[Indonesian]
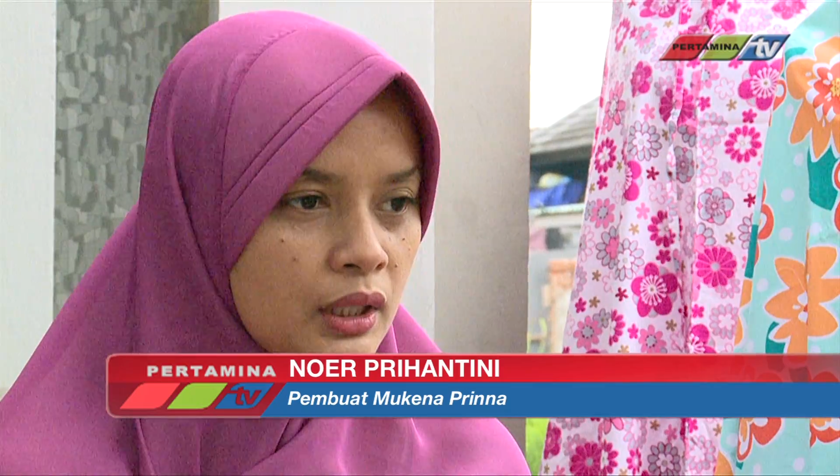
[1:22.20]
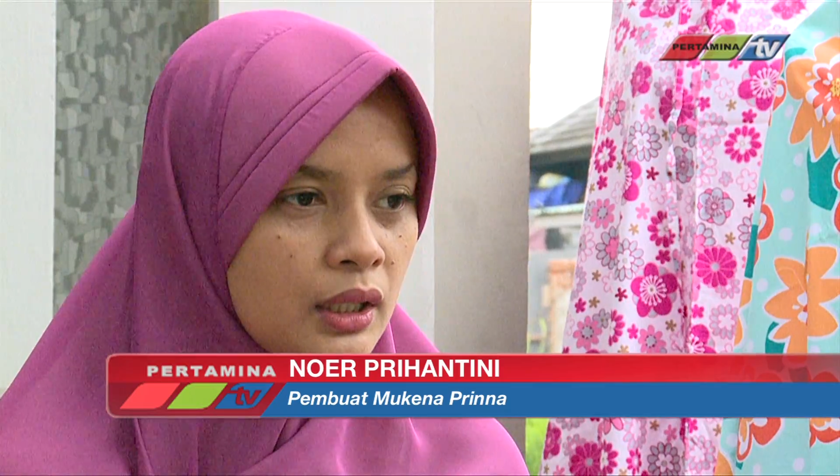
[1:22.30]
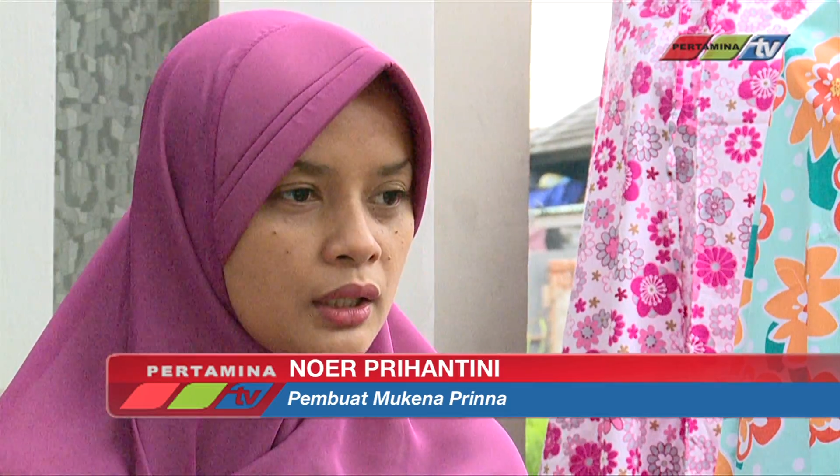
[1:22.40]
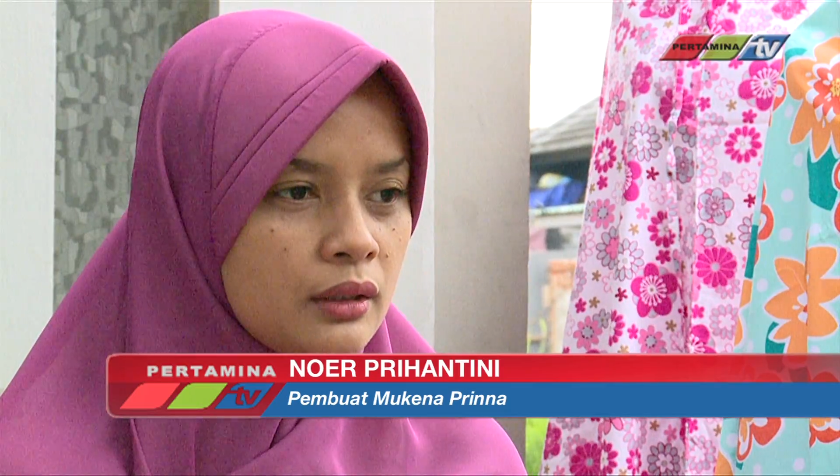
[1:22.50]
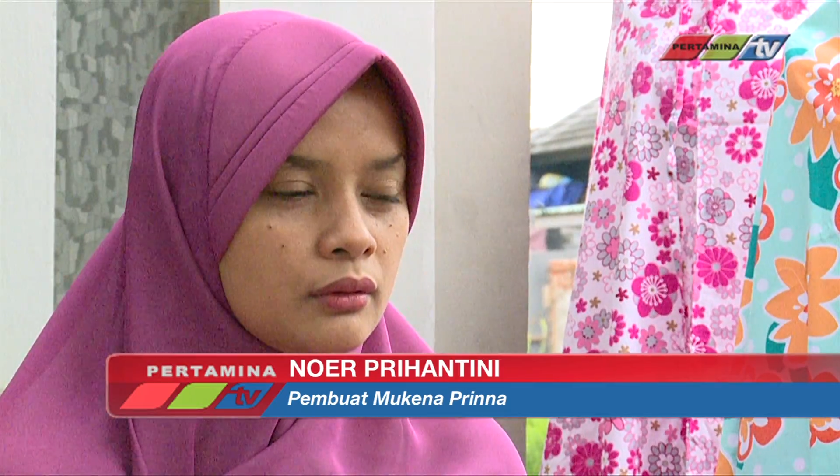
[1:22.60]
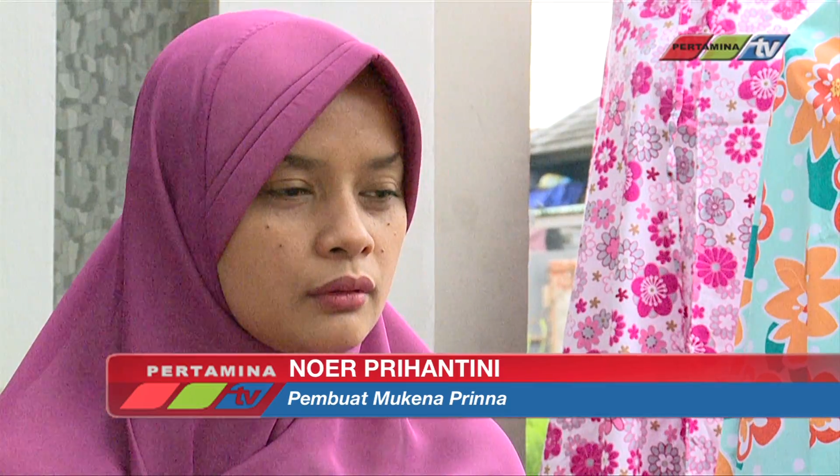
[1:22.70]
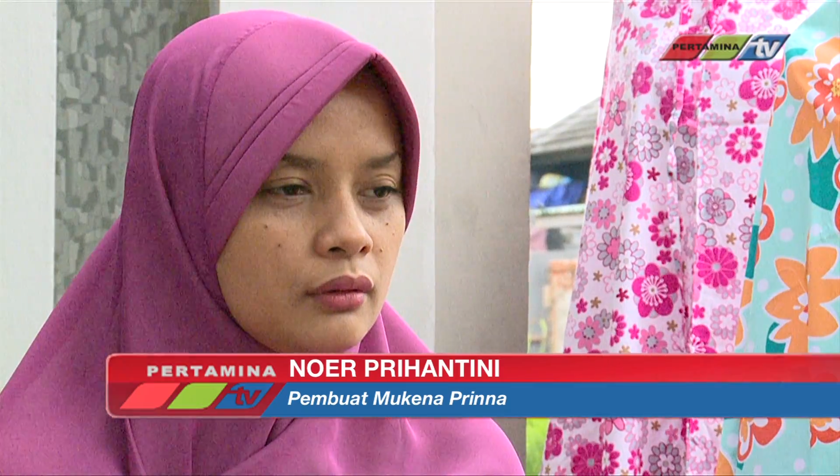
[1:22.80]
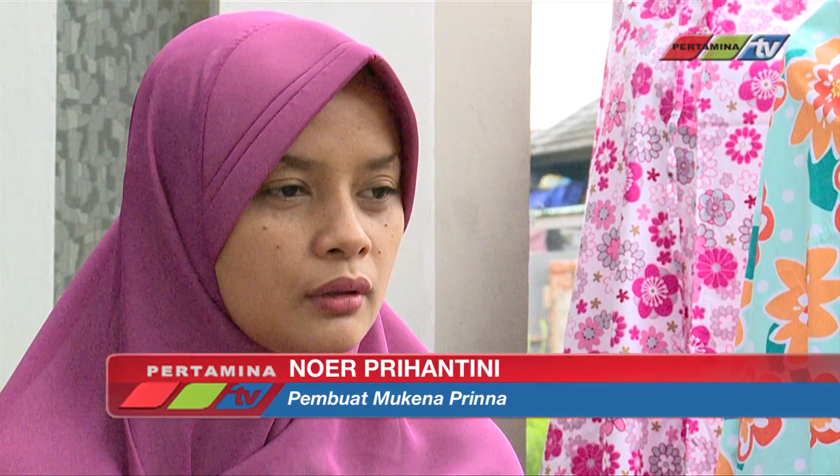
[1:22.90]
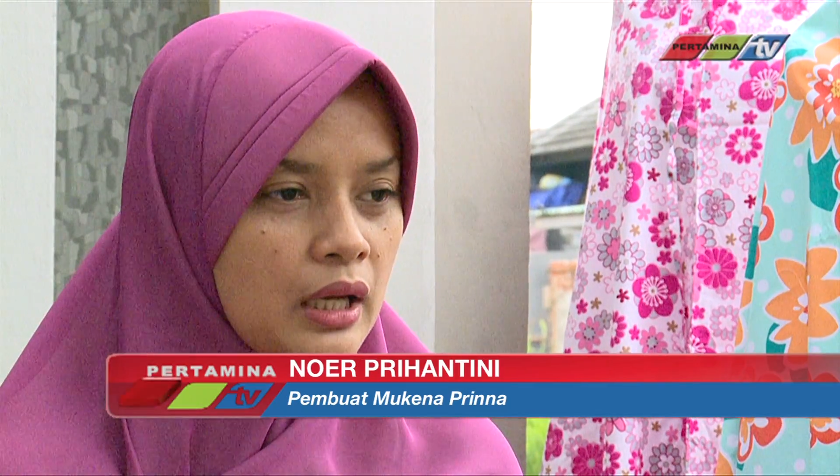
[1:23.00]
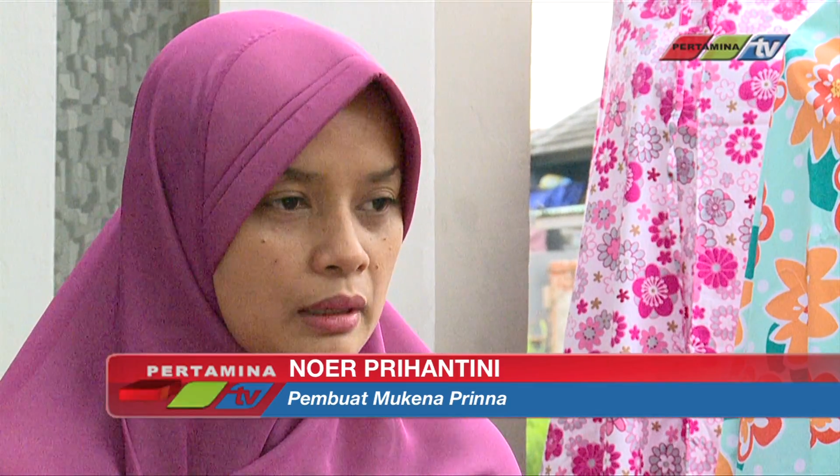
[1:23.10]
dan
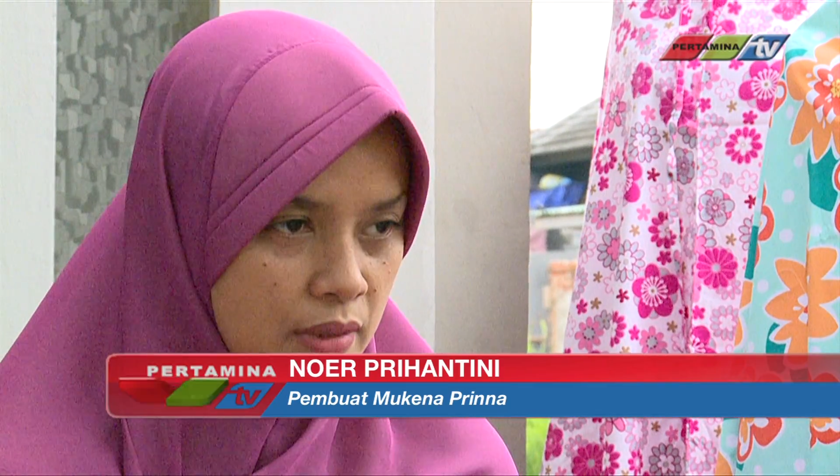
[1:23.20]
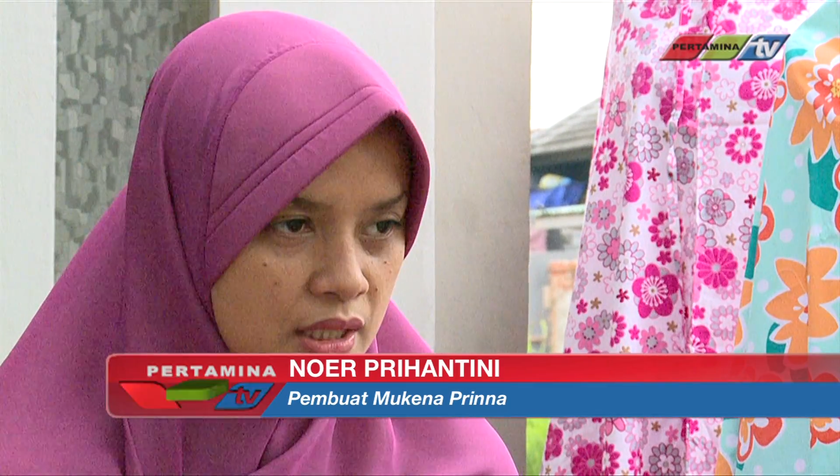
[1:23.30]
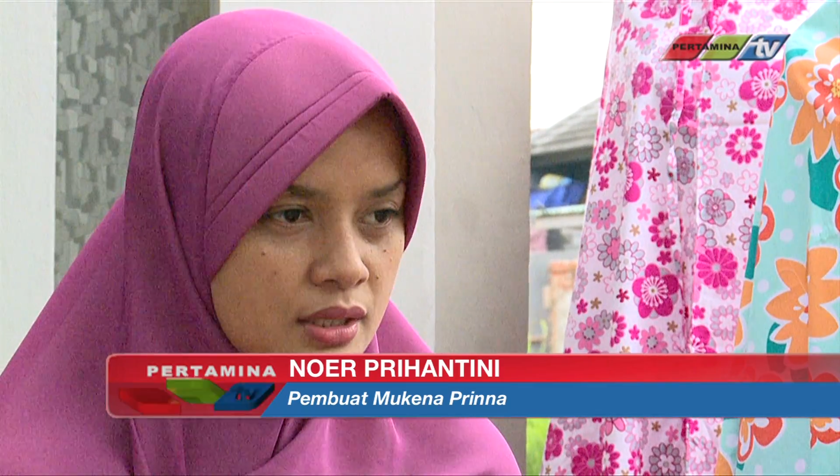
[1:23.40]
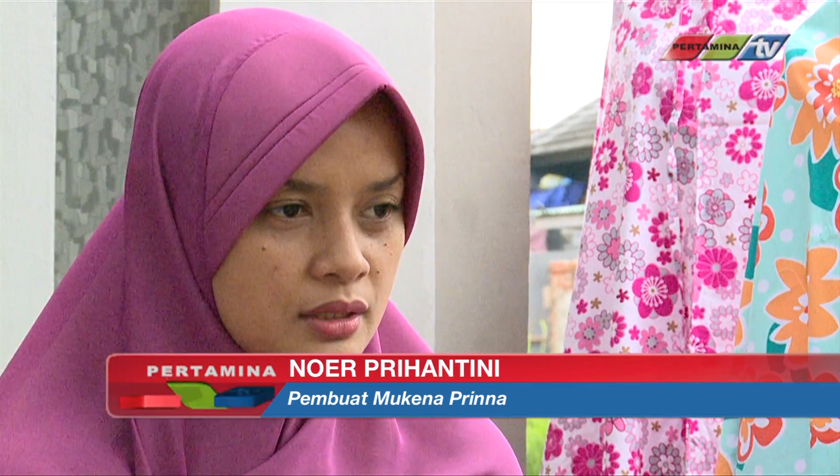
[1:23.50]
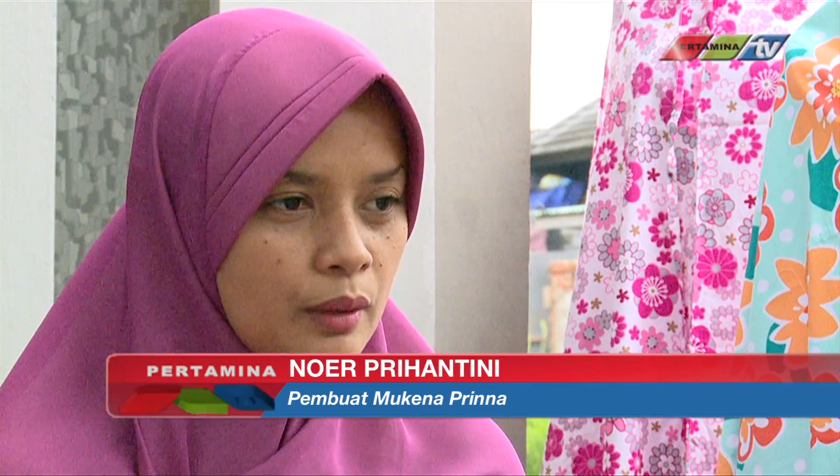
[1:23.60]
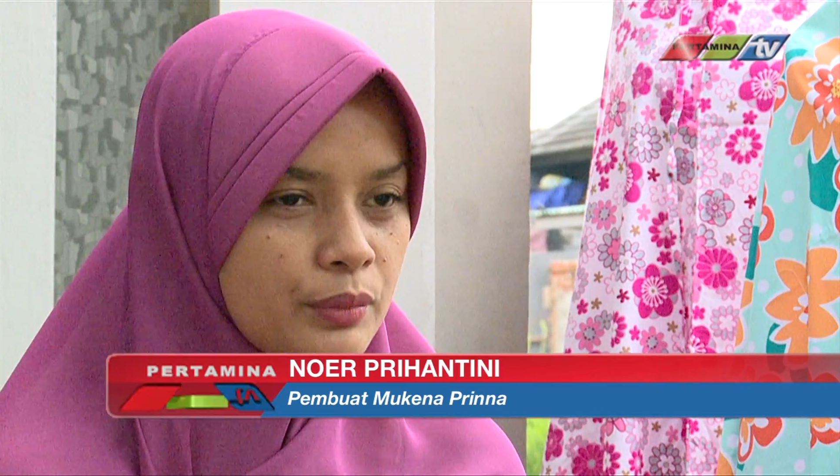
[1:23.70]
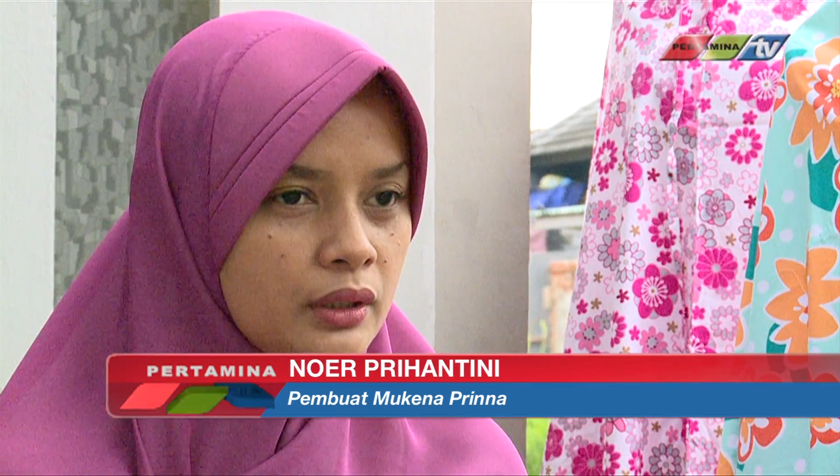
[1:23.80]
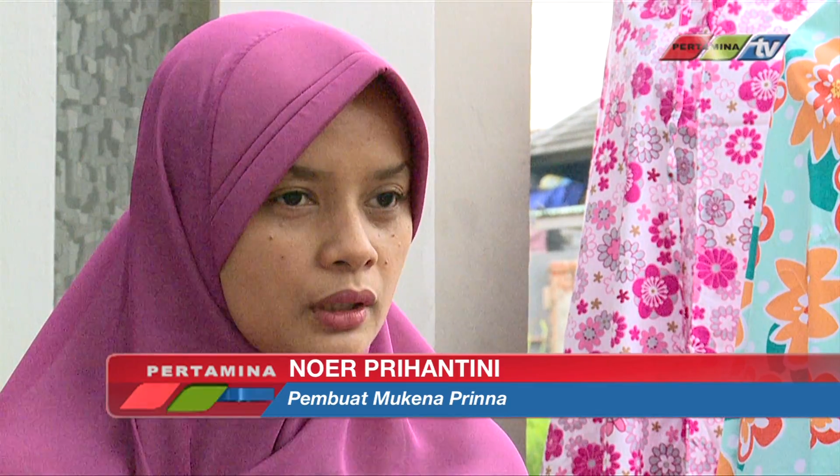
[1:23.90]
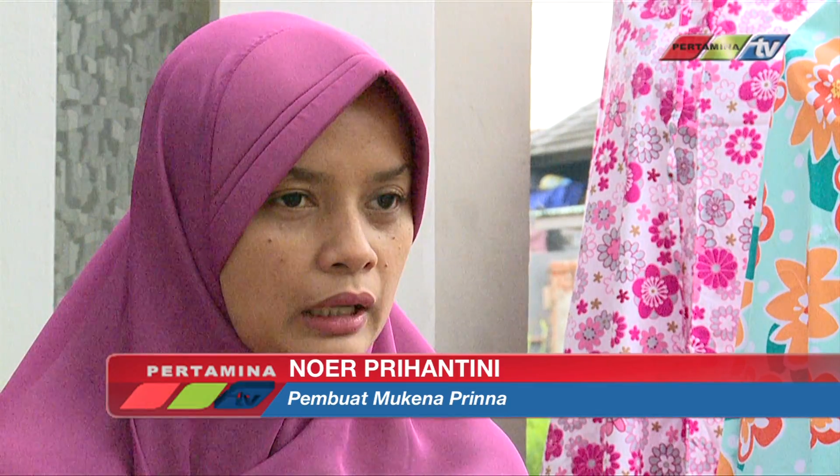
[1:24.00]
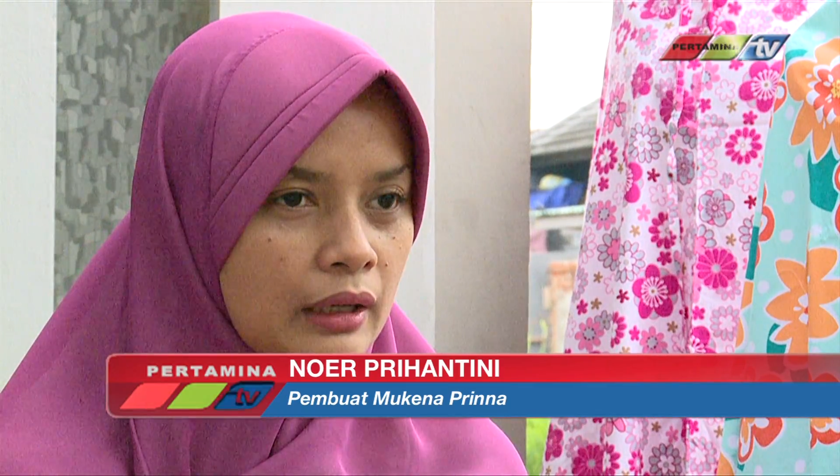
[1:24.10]
gamis
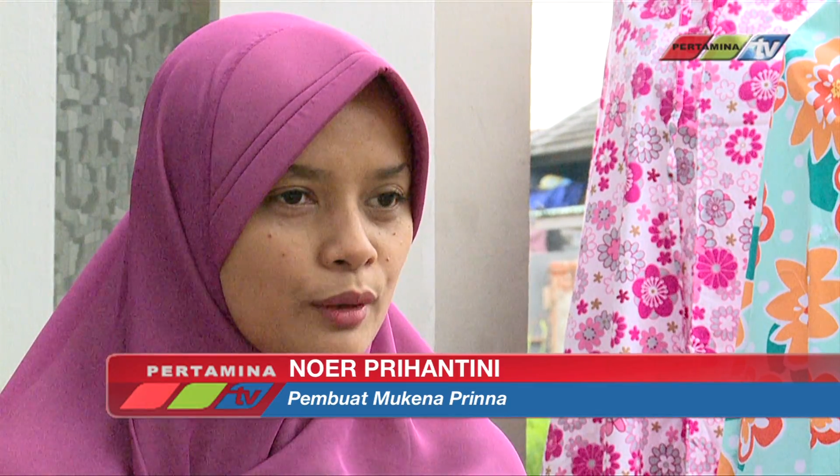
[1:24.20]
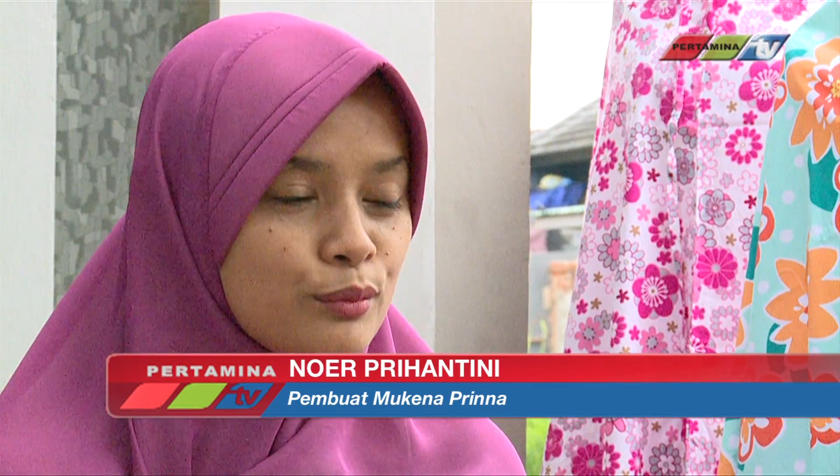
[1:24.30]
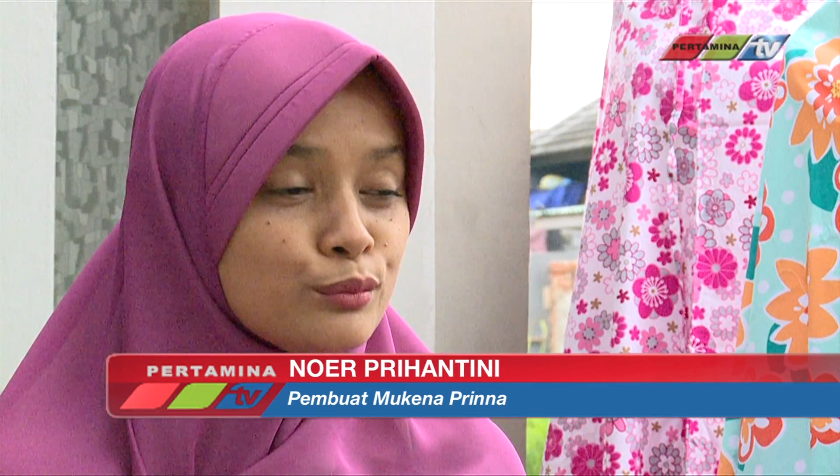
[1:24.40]
tapi karena